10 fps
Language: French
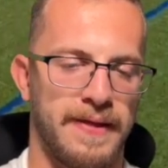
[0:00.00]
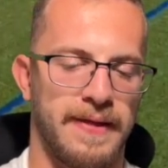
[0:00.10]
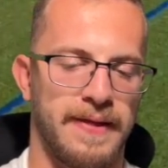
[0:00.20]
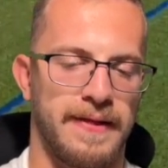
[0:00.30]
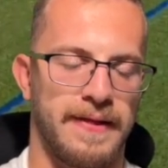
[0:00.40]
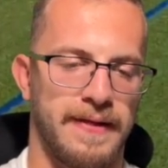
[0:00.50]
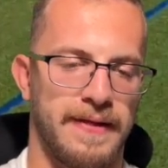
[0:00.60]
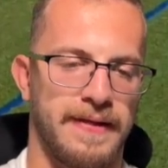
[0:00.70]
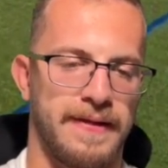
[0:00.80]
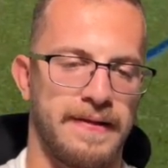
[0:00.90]
Ah non, on joue,
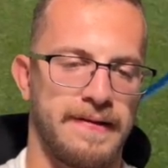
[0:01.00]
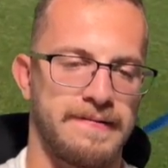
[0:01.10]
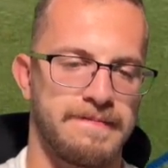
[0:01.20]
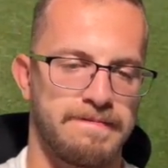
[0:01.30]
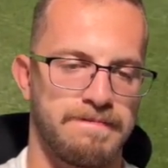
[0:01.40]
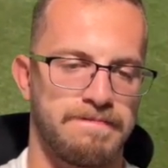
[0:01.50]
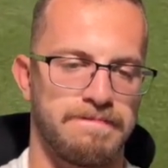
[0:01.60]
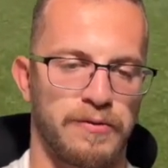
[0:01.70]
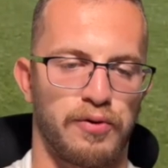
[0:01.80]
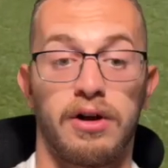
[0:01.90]
on joue
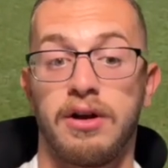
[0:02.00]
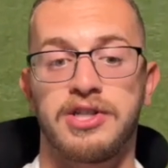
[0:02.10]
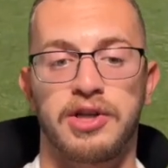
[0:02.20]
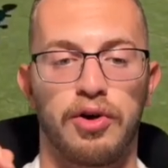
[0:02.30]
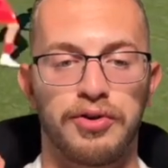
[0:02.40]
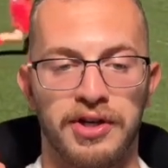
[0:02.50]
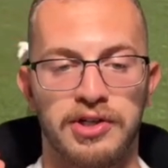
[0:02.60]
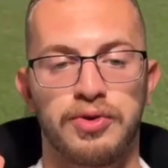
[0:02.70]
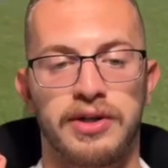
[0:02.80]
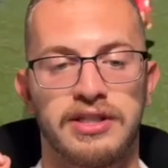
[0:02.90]
Donc voilà, là, j'ai cru entendre un
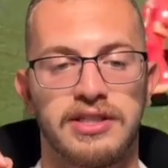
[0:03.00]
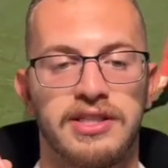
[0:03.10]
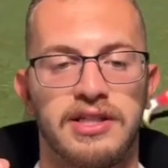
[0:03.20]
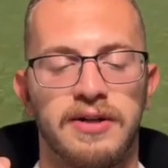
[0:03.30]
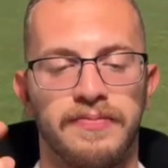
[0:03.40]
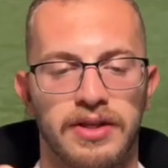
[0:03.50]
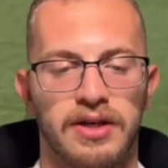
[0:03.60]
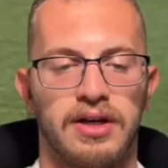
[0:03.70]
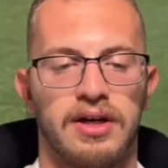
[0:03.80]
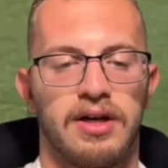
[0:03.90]
joueur qui dit.
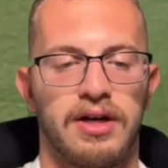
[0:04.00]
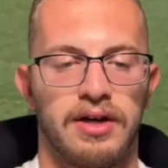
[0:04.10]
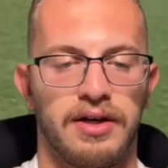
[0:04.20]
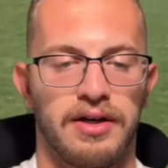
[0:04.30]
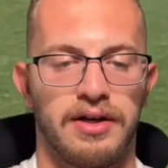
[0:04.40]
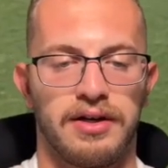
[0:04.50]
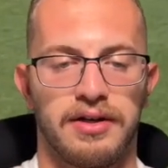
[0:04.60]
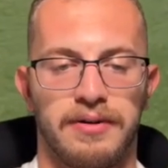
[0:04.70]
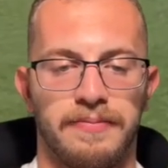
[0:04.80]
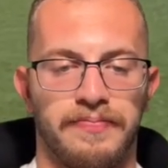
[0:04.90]

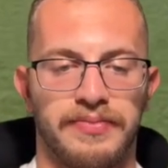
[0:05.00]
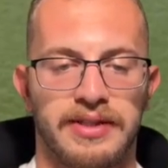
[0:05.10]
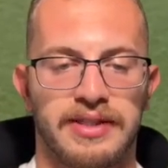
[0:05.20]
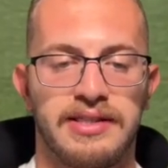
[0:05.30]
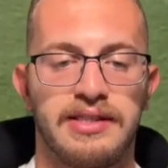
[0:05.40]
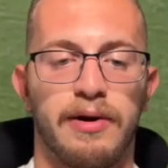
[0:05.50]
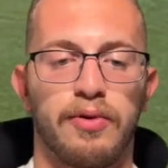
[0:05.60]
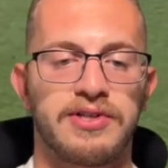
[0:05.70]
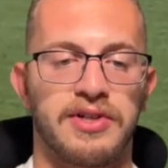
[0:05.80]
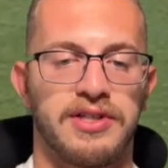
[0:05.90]
Euh, qui dit ballon
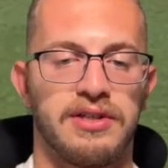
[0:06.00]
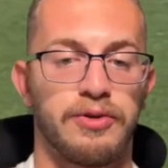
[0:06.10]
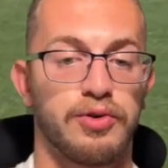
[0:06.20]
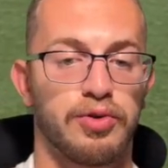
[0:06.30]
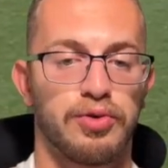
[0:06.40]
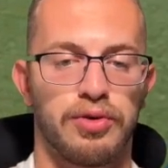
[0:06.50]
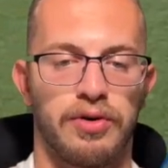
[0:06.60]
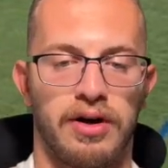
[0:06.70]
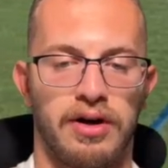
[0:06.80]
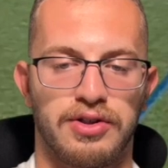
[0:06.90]
est sorti, mais du coup,
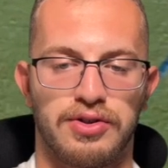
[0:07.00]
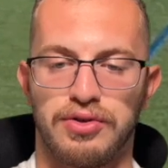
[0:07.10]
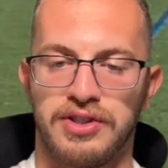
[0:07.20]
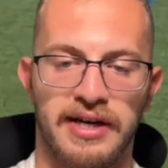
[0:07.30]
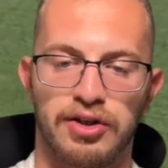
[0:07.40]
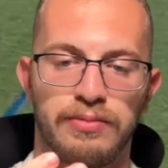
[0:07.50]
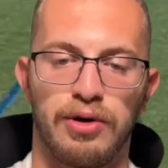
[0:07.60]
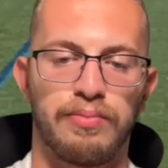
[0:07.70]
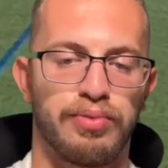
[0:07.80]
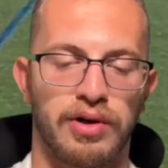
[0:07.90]
voilà, directement
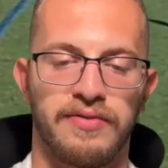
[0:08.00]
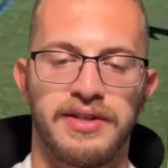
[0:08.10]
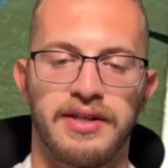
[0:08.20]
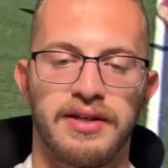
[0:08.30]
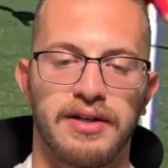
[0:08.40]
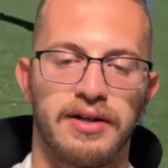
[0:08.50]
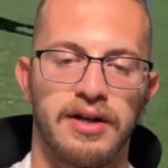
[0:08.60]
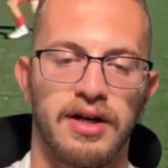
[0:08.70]
pour éviter euh,